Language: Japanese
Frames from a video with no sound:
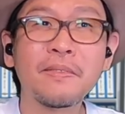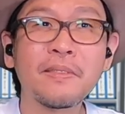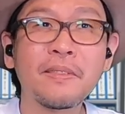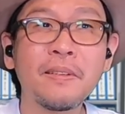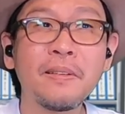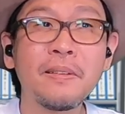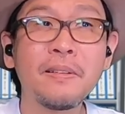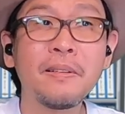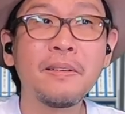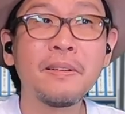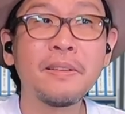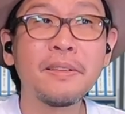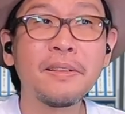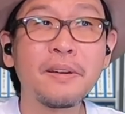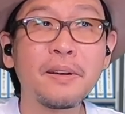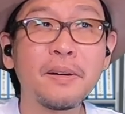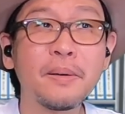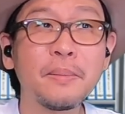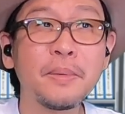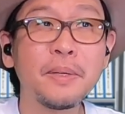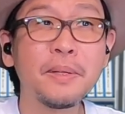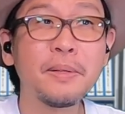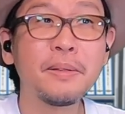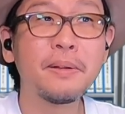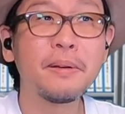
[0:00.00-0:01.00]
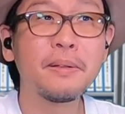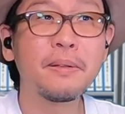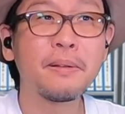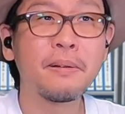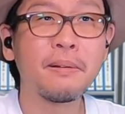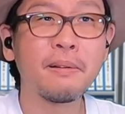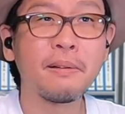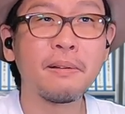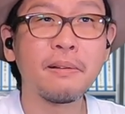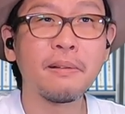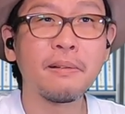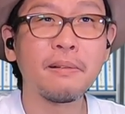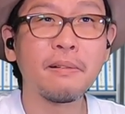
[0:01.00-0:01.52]
ああ、なんかみんな
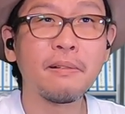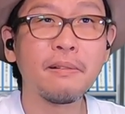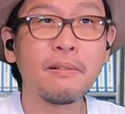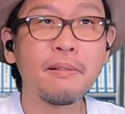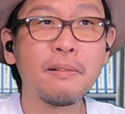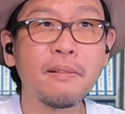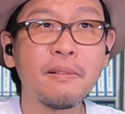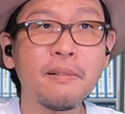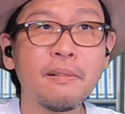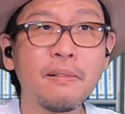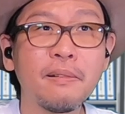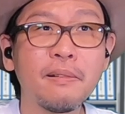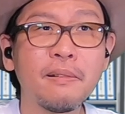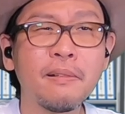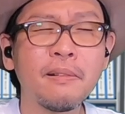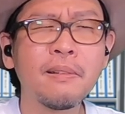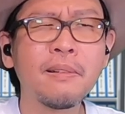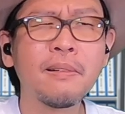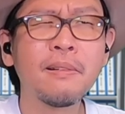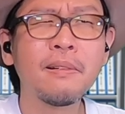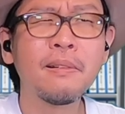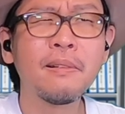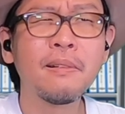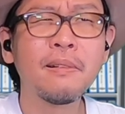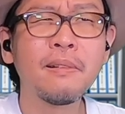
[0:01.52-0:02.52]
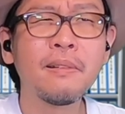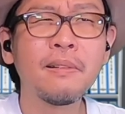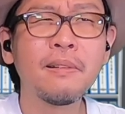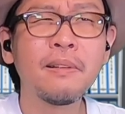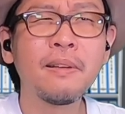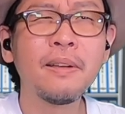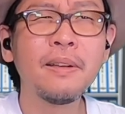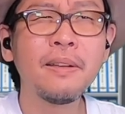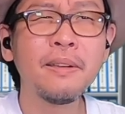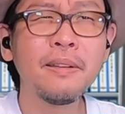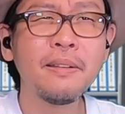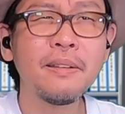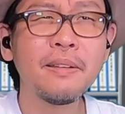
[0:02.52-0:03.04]
で、
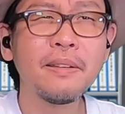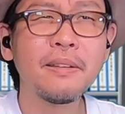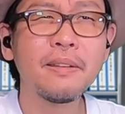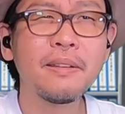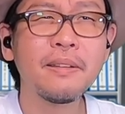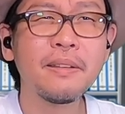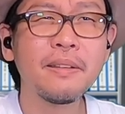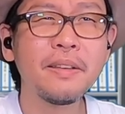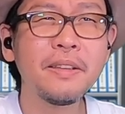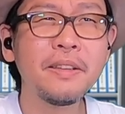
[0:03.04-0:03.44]
え